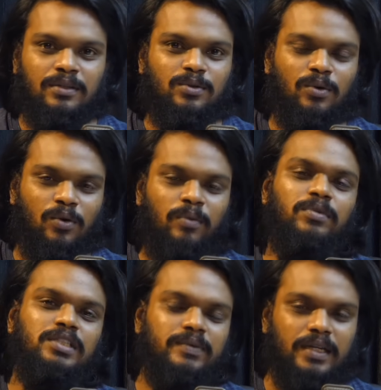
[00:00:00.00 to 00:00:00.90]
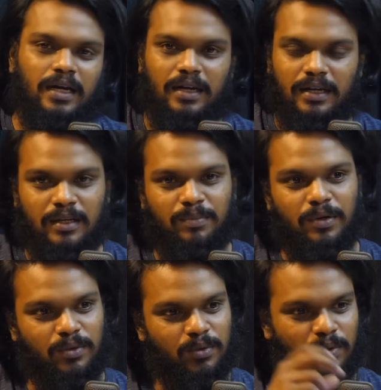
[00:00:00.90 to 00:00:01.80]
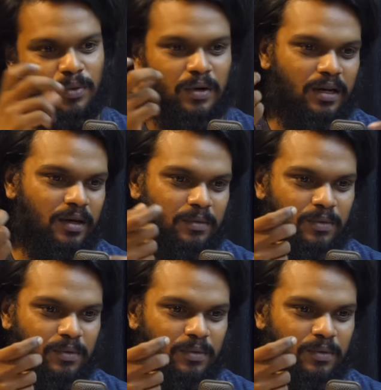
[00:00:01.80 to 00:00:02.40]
ஸோ கொம்பு சீவன காலை என்ன பண்ணும் குடலை